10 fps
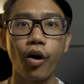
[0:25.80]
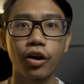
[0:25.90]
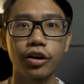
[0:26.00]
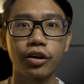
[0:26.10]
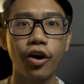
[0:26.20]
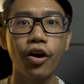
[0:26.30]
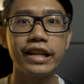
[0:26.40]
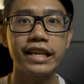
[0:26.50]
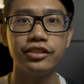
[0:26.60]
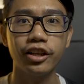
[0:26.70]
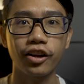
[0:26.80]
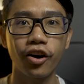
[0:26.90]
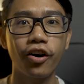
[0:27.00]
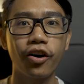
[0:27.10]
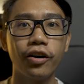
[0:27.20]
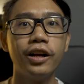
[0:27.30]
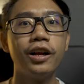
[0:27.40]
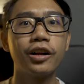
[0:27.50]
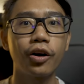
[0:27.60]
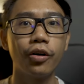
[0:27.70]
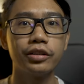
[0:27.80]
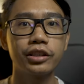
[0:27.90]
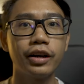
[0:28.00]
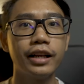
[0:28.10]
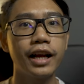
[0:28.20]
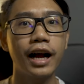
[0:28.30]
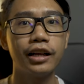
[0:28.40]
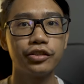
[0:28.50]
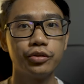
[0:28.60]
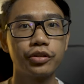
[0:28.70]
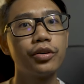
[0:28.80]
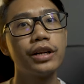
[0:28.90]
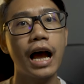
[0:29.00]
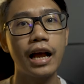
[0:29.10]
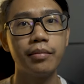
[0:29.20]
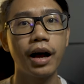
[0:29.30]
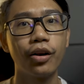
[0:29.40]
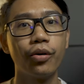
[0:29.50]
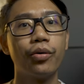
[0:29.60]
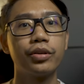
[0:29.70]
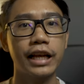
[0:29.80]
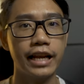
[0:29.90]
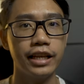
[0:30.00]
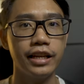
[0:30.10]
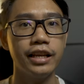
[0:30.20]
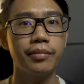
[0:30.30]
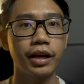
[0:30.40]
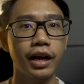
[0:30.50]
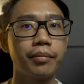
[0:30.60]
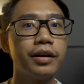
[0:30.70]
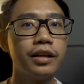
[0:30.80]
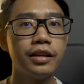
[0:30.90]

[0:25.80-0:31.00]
บอกข้อดี 7 ข้อของเจ้านาฬิกาซุนโตนายบาโลไทเทเนียมนะครับ